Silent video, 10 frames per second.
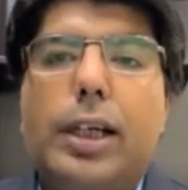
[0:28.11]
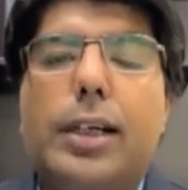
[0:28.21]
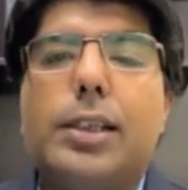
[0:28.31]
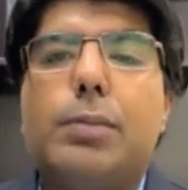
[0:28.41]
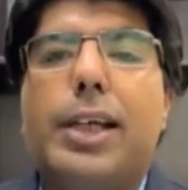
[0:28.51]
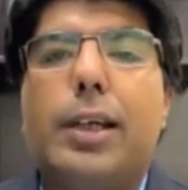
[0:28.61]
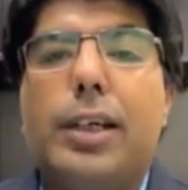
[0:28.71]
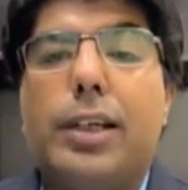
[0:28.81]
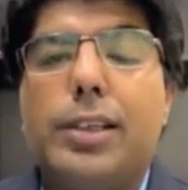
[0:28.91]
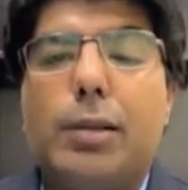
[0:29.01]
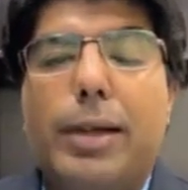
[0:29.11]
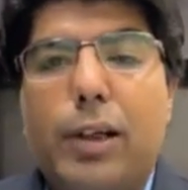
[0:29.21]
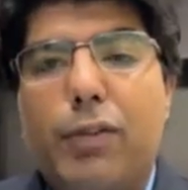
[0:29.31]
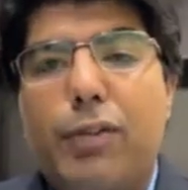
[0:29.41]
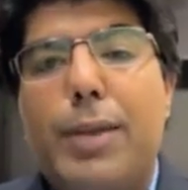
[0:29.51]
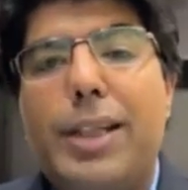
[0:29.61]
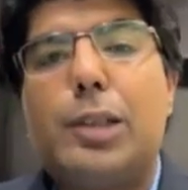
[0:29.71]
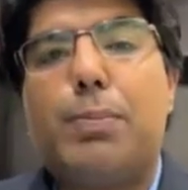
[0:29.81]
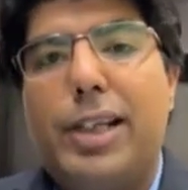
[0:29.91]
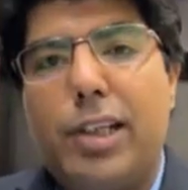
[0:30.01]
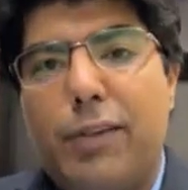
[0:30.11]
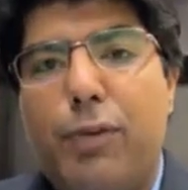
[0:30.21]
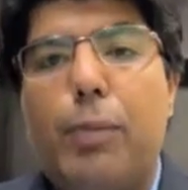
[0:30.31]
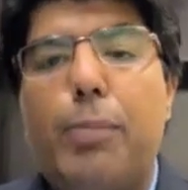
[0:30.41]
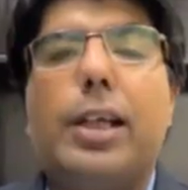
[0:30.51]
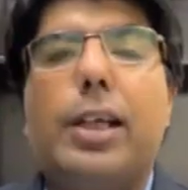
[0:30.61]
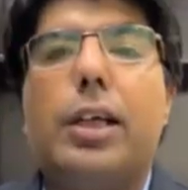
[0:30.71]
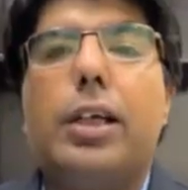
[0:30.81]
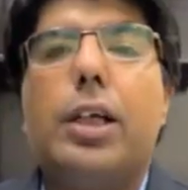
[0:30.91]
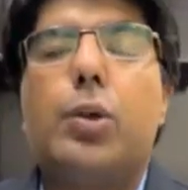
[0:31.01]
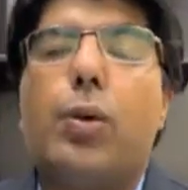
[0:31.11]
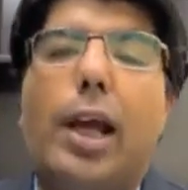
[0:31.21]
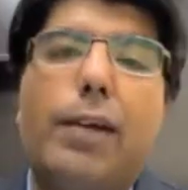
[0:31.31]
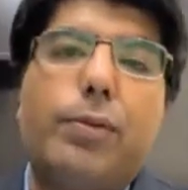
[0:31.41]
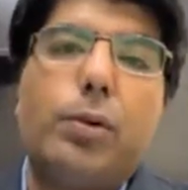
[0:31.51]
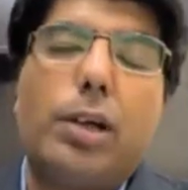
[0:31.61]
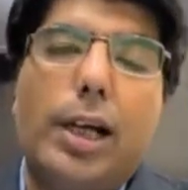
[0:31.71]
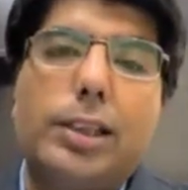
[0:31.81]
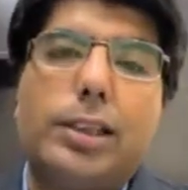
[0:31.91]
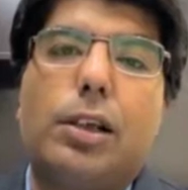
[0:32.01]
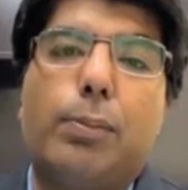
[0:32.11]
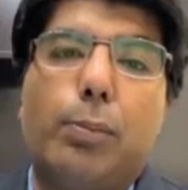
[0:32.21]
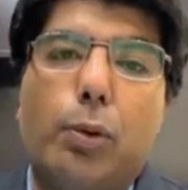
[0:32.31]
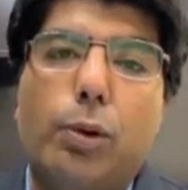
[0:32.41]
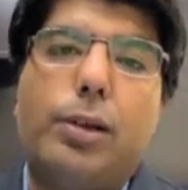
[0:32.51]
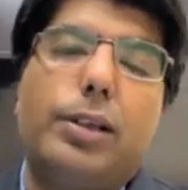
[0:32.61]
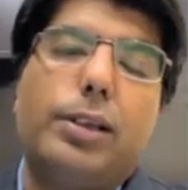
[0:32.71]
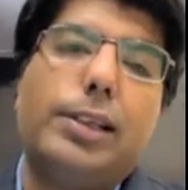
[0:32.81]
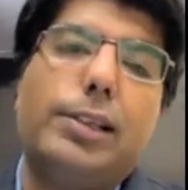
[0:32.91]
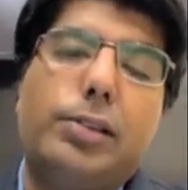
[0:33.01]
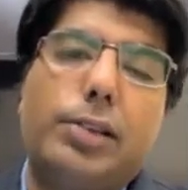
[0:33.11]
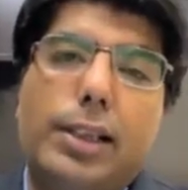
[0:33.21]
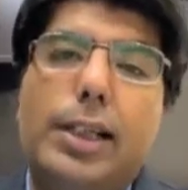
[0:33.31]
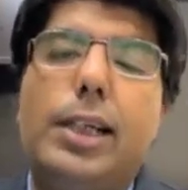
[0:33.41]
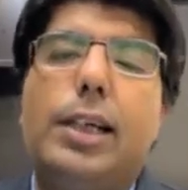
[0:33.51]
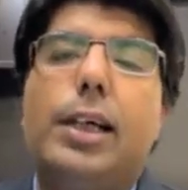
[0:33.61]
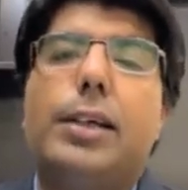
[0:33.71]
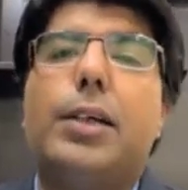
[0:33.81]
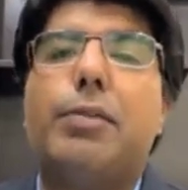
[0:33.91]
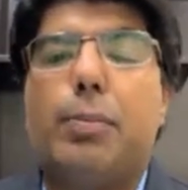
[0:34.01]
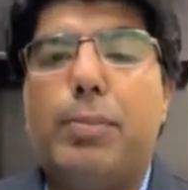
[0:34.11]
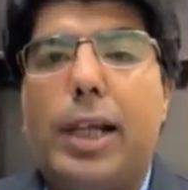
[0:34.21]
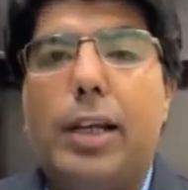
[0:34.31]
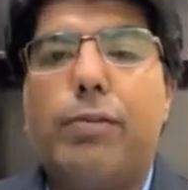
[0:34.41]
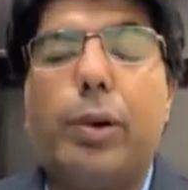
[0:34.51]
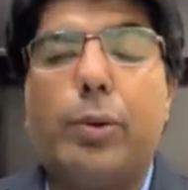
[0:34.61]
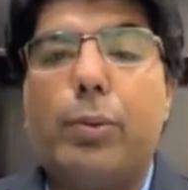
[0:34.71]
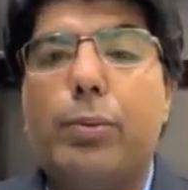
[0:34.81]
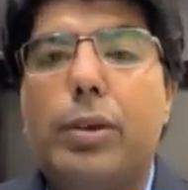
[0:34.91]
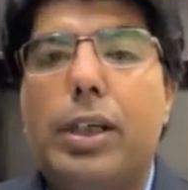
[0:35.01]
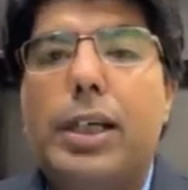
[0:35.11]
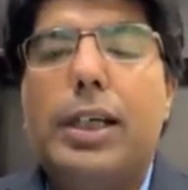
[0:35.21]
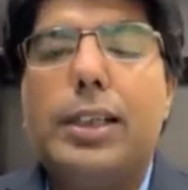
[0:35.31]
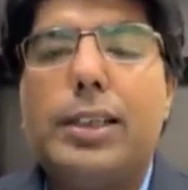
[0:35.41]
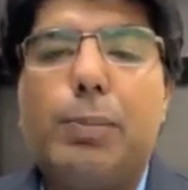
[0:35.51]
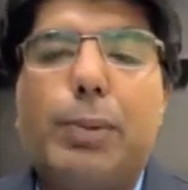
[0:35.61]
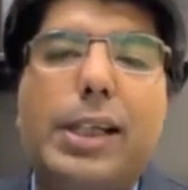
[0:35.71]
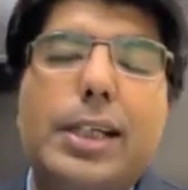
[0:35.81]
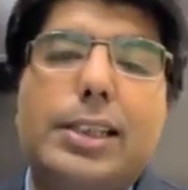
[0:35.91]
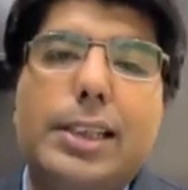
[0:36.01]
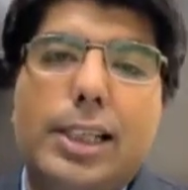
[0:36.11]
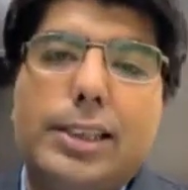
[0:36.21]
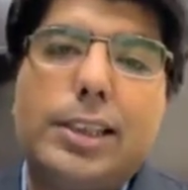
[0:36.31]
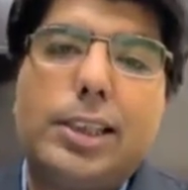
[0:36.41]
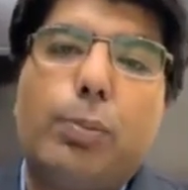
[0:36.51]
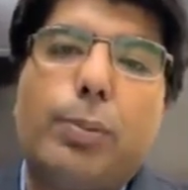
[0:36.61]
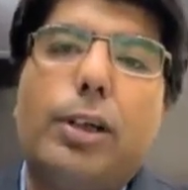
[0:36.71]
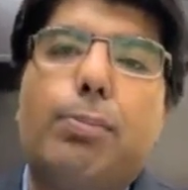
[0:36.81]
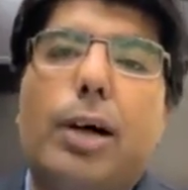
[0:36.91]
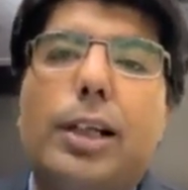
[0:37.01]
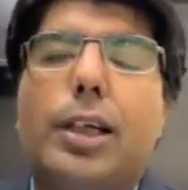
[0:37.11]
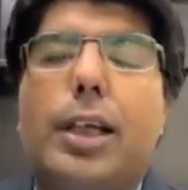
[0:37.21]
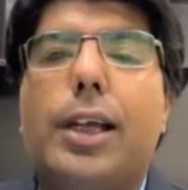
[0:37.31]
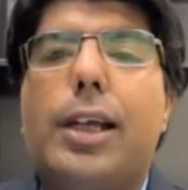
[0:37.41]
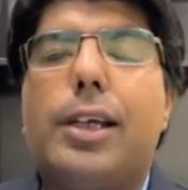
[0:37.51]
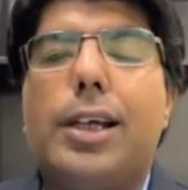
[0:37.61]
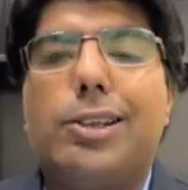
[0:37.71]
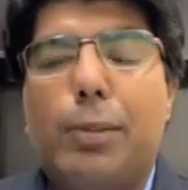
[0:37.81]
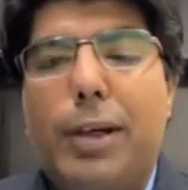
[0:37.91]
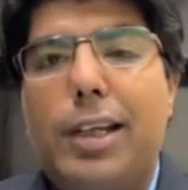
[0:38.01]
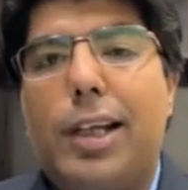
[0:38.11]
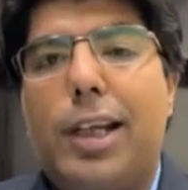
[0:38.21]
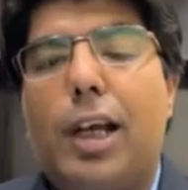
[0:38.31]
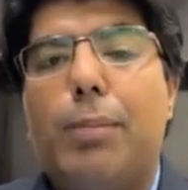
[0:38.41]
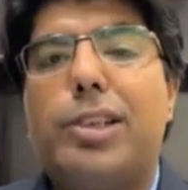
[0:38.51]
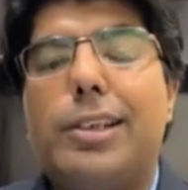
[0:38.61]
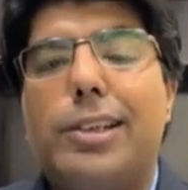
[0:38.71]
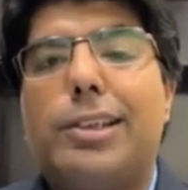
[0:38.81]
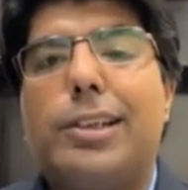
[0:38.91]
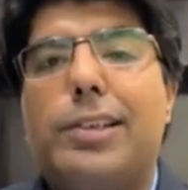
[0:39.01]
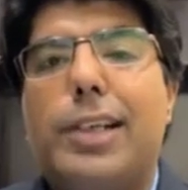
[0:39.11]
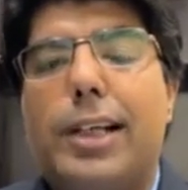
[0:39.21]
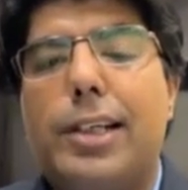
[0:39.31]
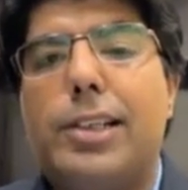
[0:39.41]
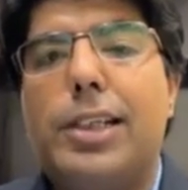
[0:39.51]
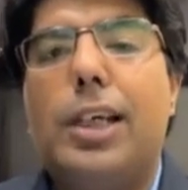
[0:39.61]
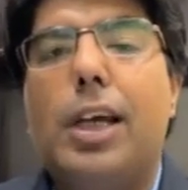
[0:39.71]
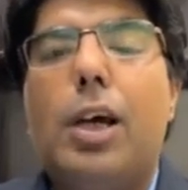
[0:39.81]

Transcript: it is my it is a matter of immense pleasure for me to have you guys aboard this journey that we are planning for you इससे पहले कि सी एस एस के ऊपर हम बात कर रहे हैं या इससे पहले कि हम सी एस एस की स्ट्रेटेजी